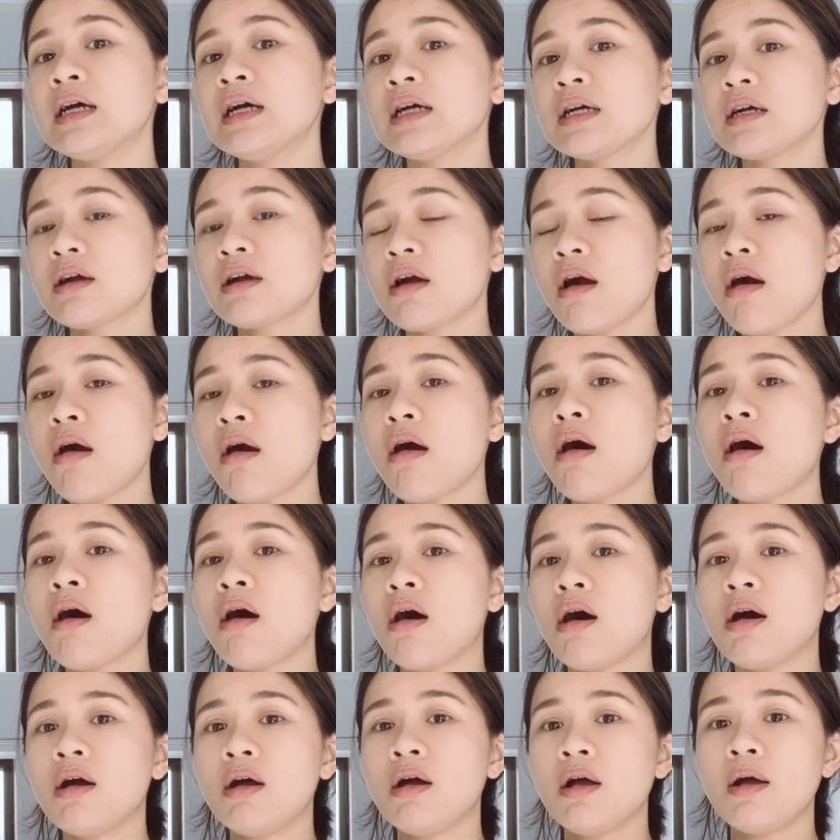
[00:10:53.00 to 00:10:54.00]
ก็
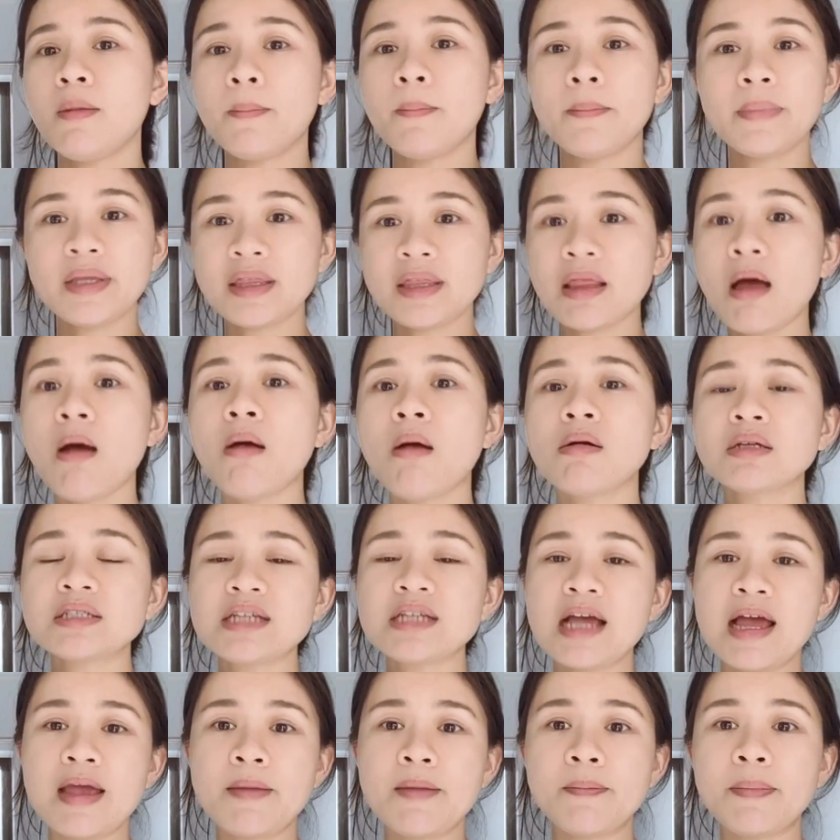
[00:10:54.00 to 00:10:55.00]
ไม่ต้อง
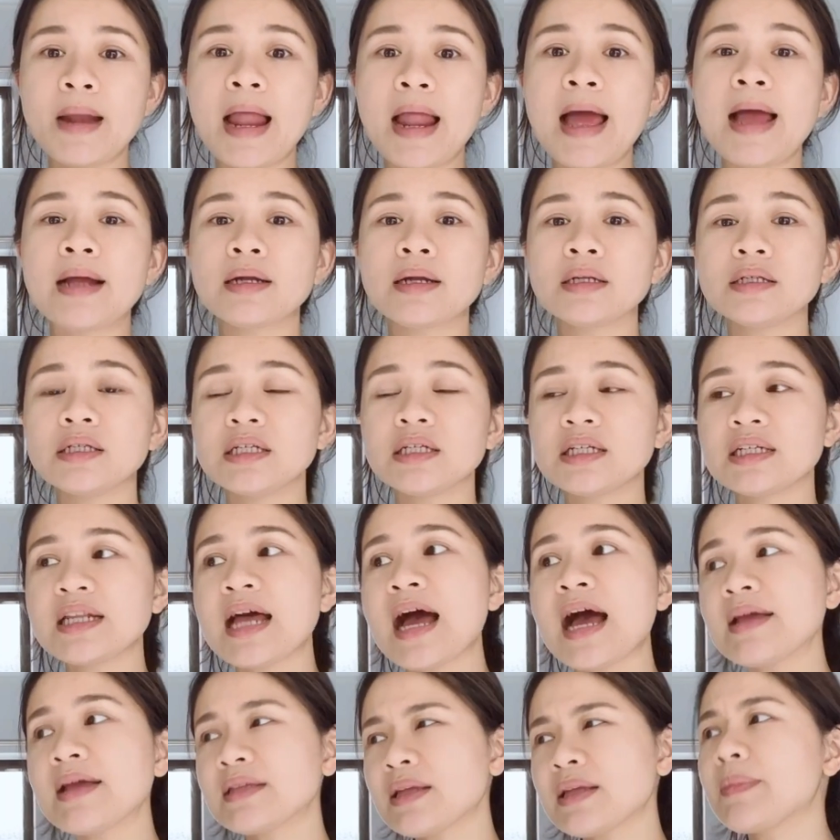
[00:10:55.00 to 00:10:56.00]
ใช้แปลงเลยก็
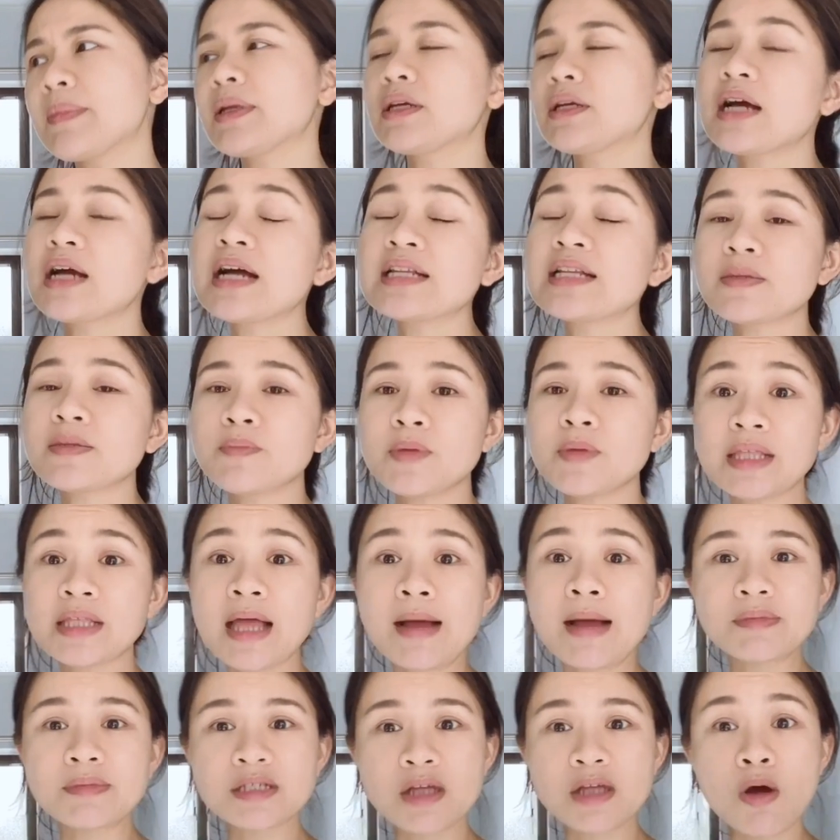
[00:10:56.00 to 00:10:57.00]
ได้ แต่มันก็อาจจะมีตา
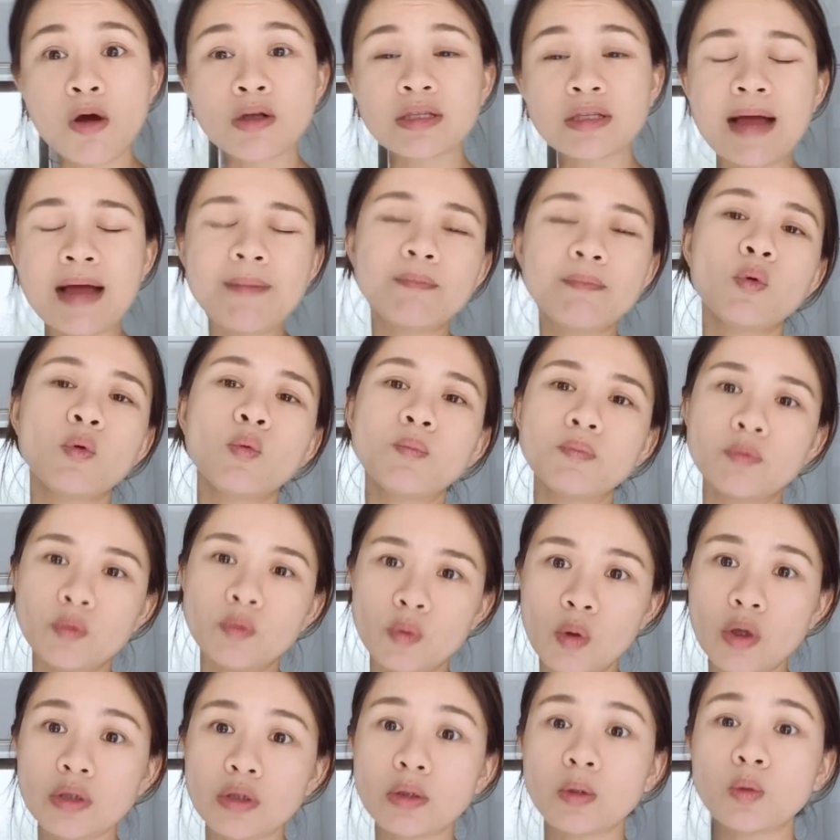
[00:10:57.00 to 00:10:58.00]
มซอกตามมุมอยู่
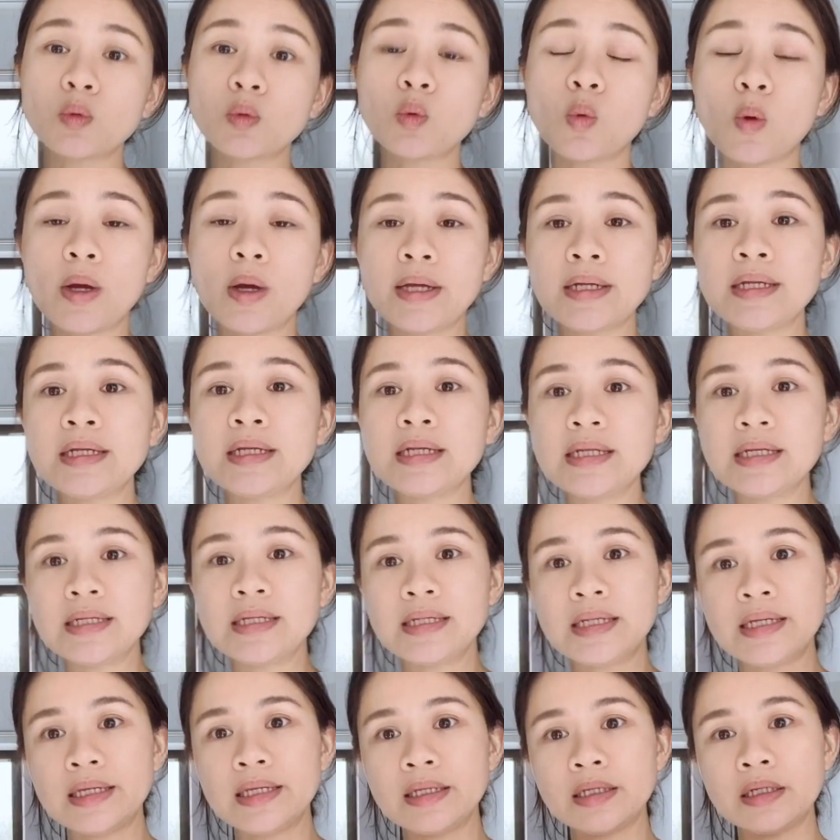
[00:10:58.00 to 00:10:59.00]
ก็ต้องดูให้ดีๆ
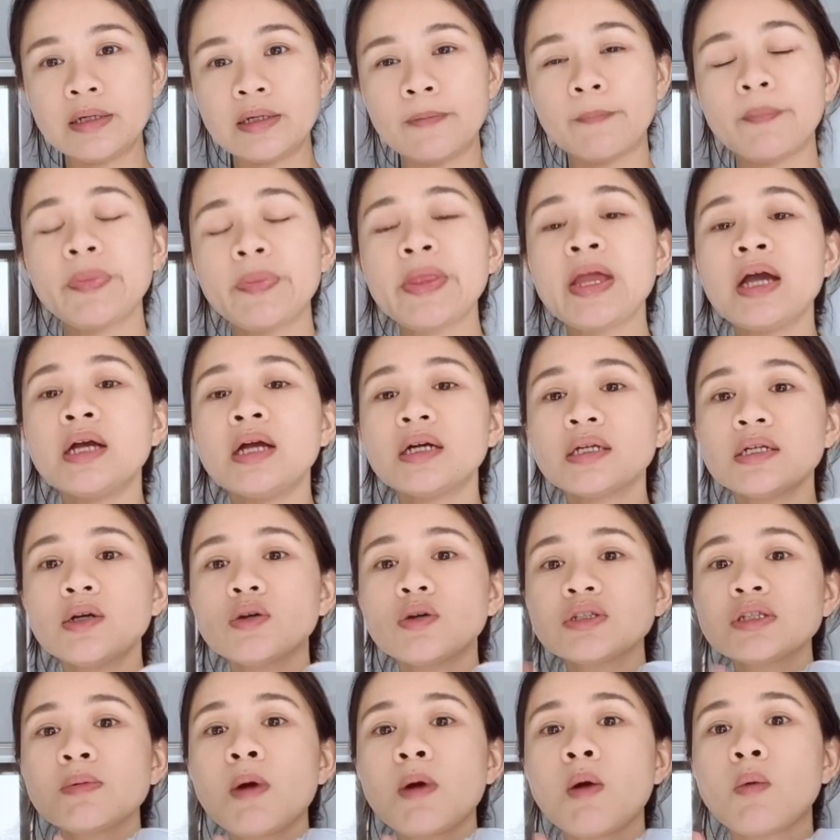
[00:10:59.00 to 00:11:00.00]
ทีหนึ่งคือโอ๊ก
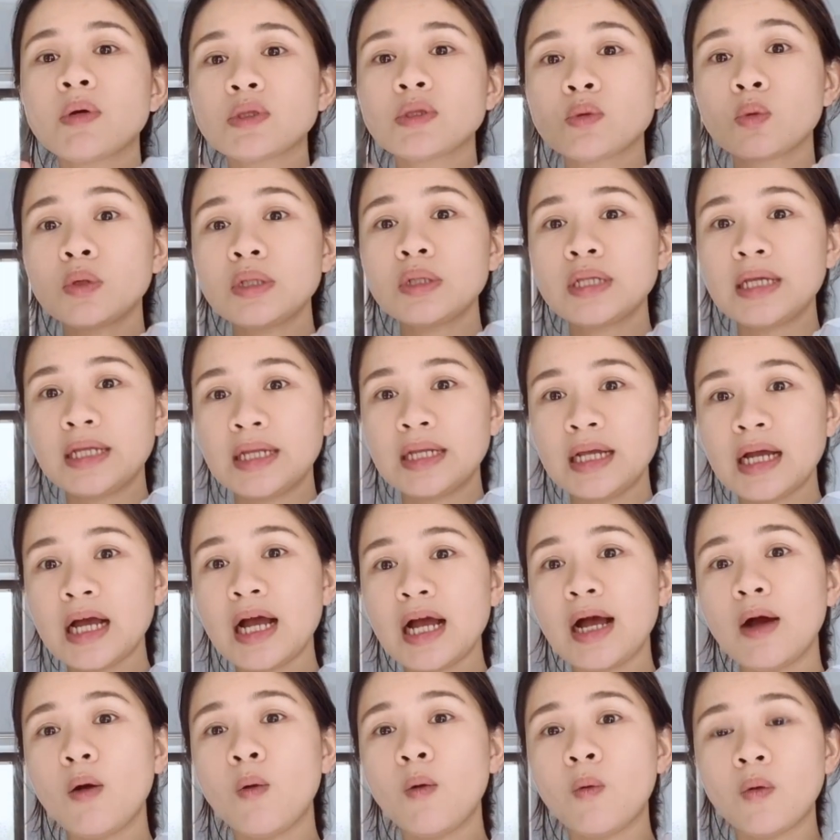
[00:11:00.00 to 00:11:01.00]
จะบอกว่าตัวนี้นะคะโอ๊กก็